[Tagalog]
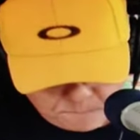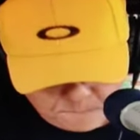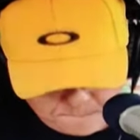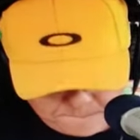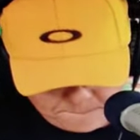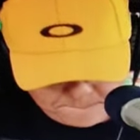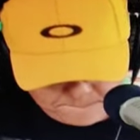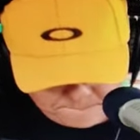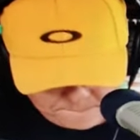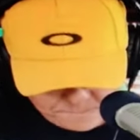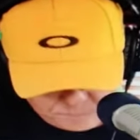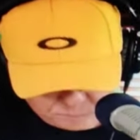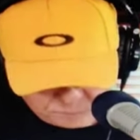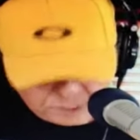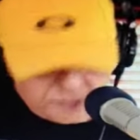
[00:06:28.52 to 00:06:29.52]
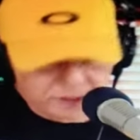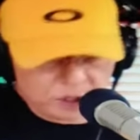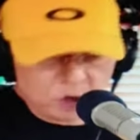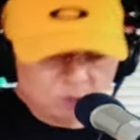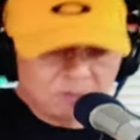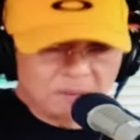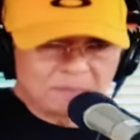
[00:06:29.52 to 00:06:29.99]
Kaya naging masama,
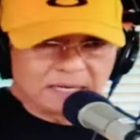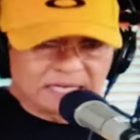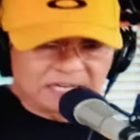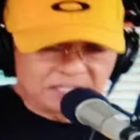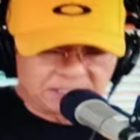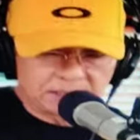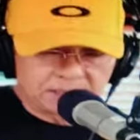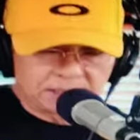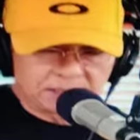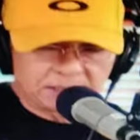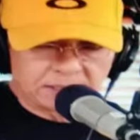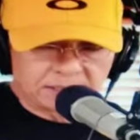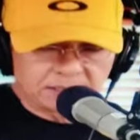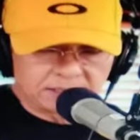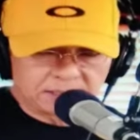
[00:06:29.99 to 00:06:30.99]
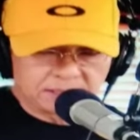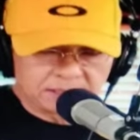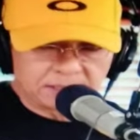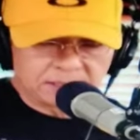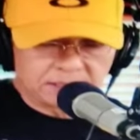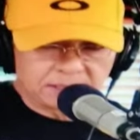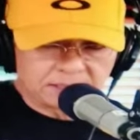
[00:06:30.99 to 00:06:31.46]
sinungaling. Hindi mo ba malinis
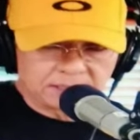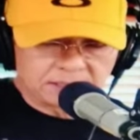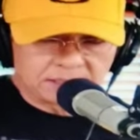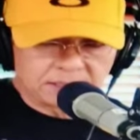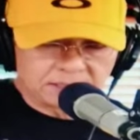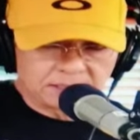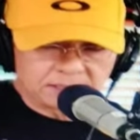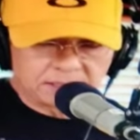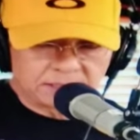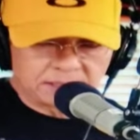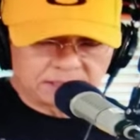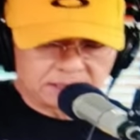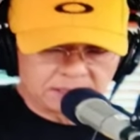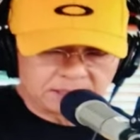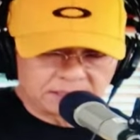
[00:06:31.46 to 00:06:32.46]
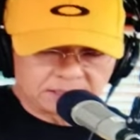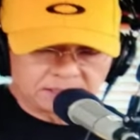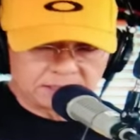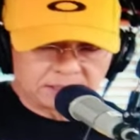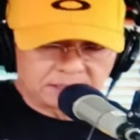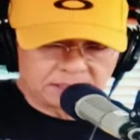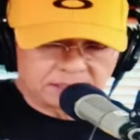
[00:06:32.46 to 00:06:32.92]
Sinungaling kasi,
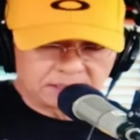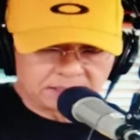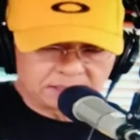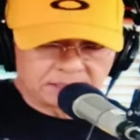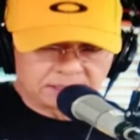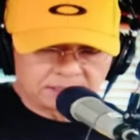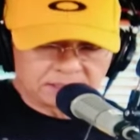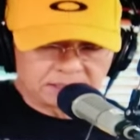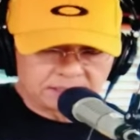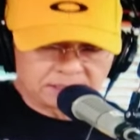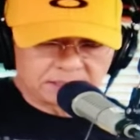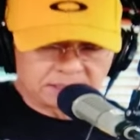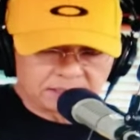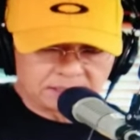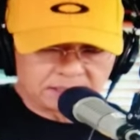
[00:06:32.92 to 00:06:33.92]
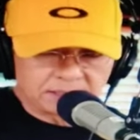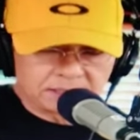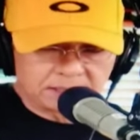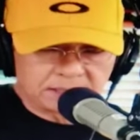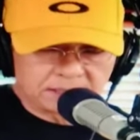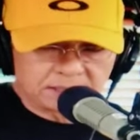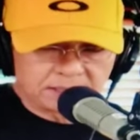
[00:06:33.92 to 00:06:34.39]
nagsisinungaling yung ano mo, halatang
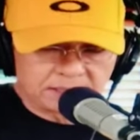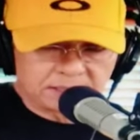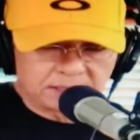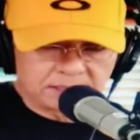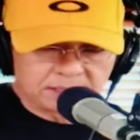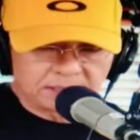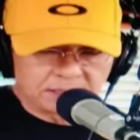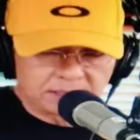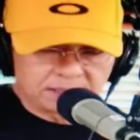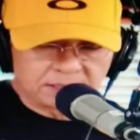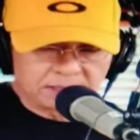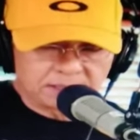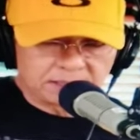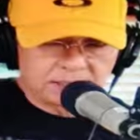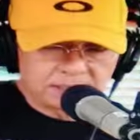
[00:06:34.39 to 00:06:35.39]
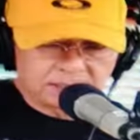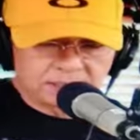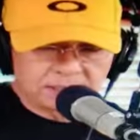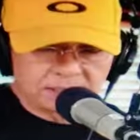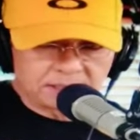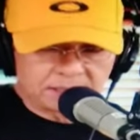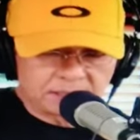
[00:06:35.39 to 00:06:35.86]
halata eh. Biro mo, wala siyang
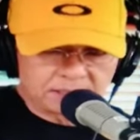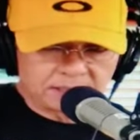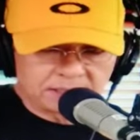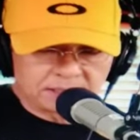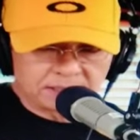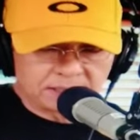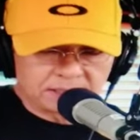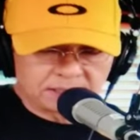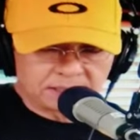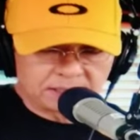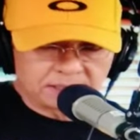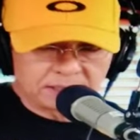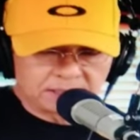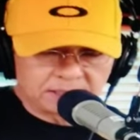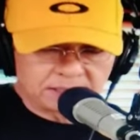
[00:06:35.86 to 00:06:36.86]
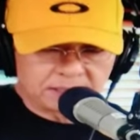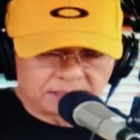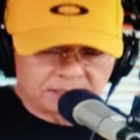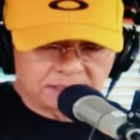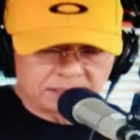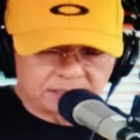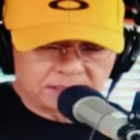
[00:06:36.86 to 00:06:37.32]
recollection nung
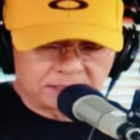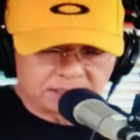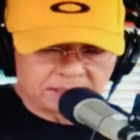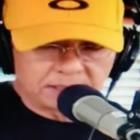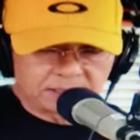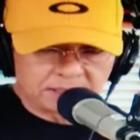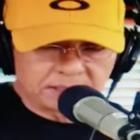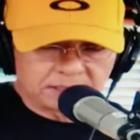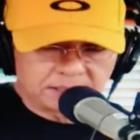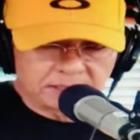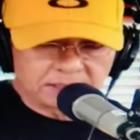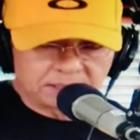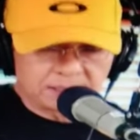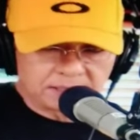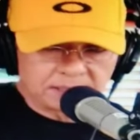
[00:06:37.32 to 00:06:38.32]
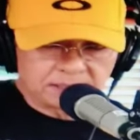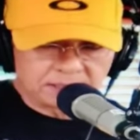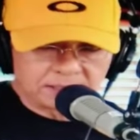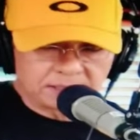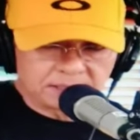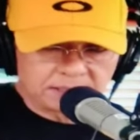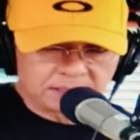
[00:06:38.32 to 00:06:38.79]
maliit pa siya. Wala
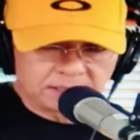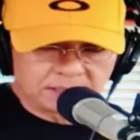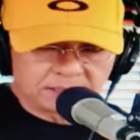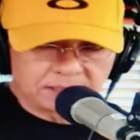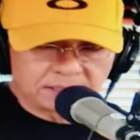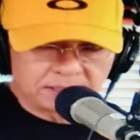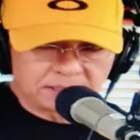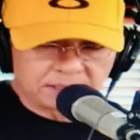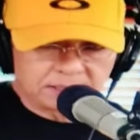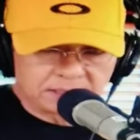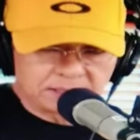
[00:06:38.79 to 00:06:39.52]
siyang bakuna.